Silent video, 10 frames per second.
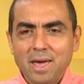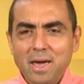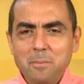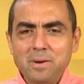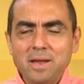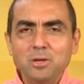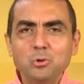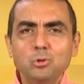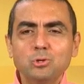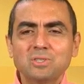Emre
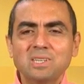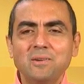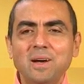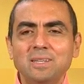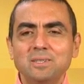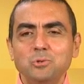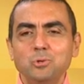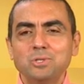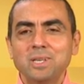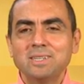Yurtseven
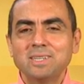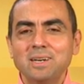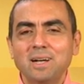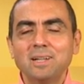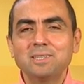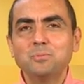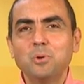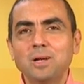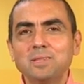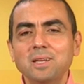186
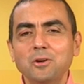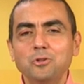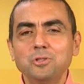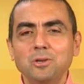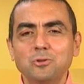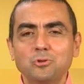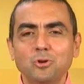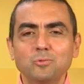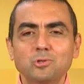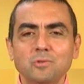puanla önde
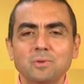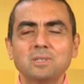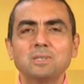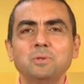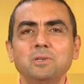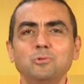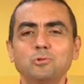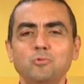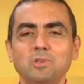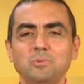götürüyor. Mustafa Kırbıyık,
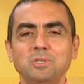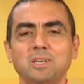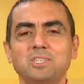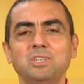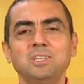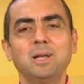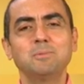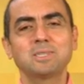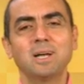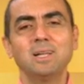Yusuf Şimşek,
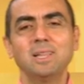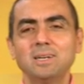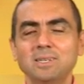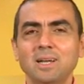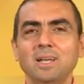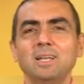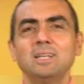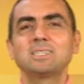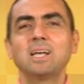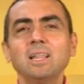Çiğdem Sağlar,
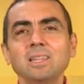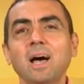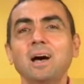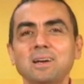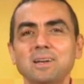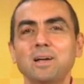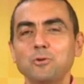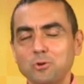Salgar yani